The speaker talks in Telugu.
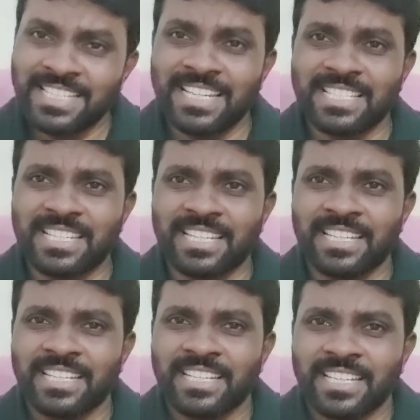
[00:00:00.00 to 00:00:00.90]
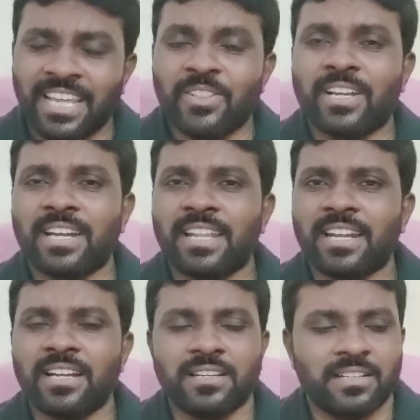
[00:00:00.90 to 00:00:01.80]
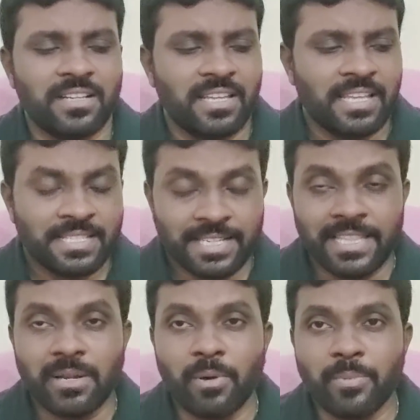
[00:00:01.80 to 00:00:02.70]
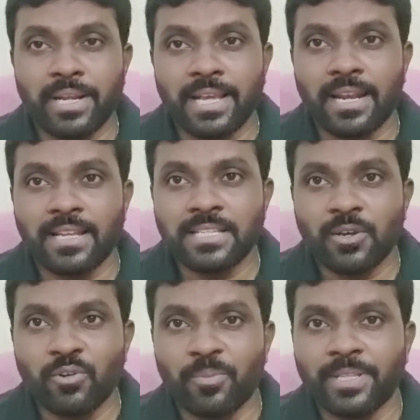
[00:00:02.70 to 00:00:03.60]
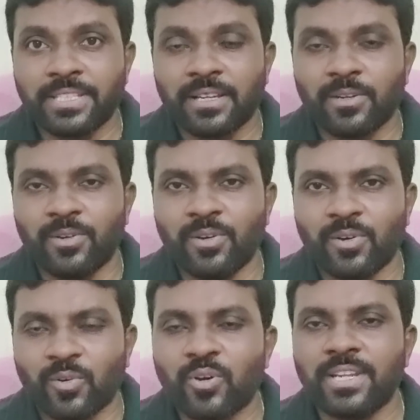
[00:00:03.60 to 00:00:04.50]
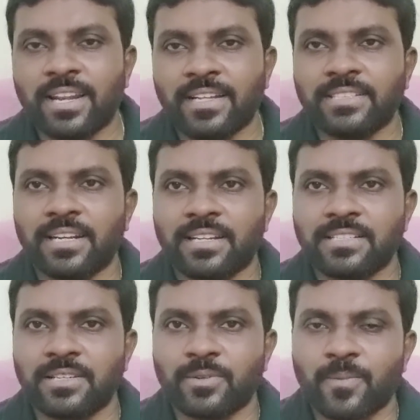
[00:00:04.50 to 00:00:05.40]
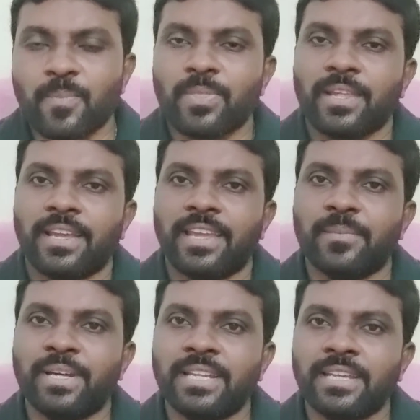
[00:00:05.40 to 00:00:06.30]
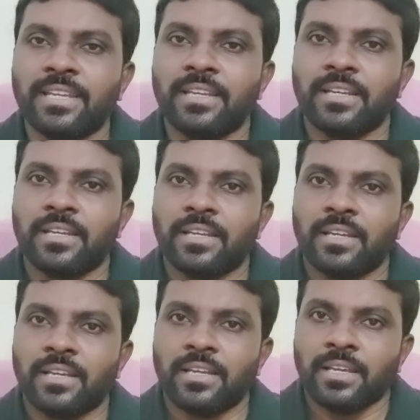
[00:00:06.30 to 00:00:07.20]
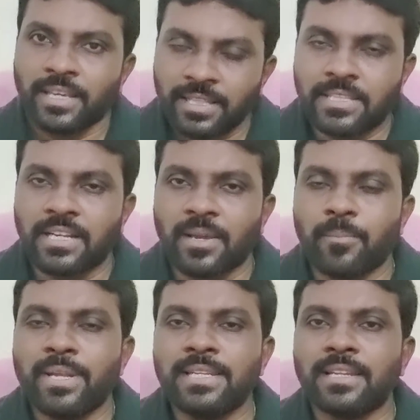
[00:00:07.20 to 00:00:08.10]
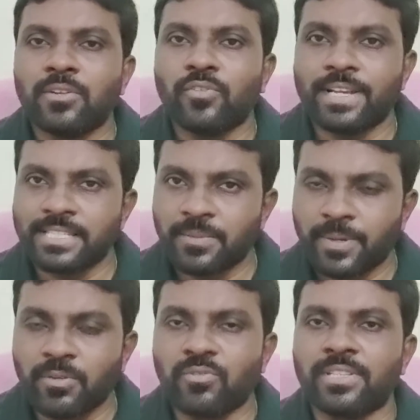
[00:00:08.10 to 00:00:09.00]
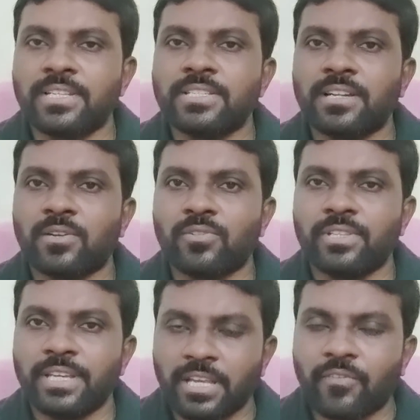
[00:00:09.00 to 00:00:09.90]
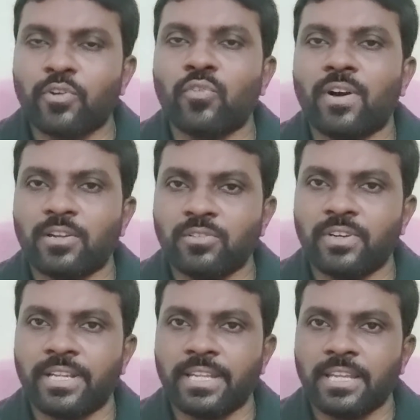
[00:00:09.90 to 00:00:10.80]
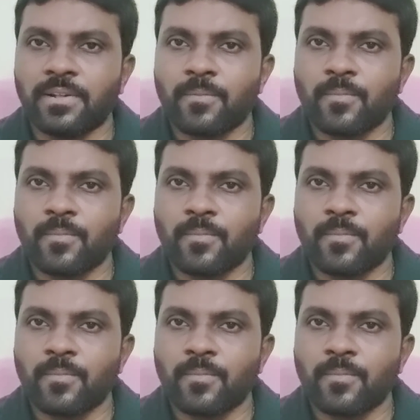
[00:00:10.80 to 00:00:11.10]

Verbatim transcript: సీరియస్లీ ఎందుకంటారా చంద్రబాబు నాయుడు గారు రాజగురువు పత్రికలో కొన్ని రాతలు రాశారు ఏమని ఇద్దరు ఎమ్మెల్యేలను వైసీపీ గుర్తించినట్లుంది ఎవరు వాళ్ళు అని